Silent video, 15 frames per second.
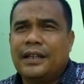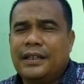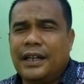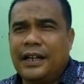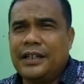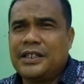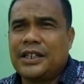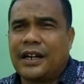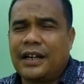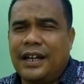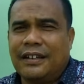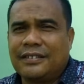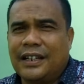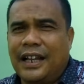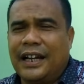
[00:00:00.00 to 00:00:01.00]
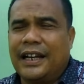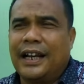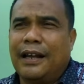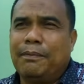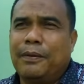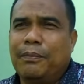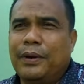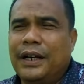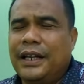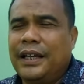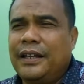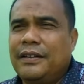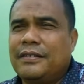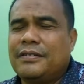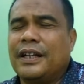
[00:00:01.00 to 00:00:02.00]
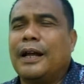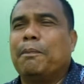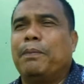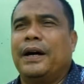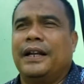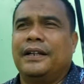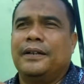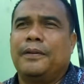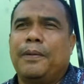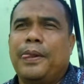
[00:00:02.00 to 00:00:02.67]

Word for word: Jadi cerdaslah dalam membeli senapan.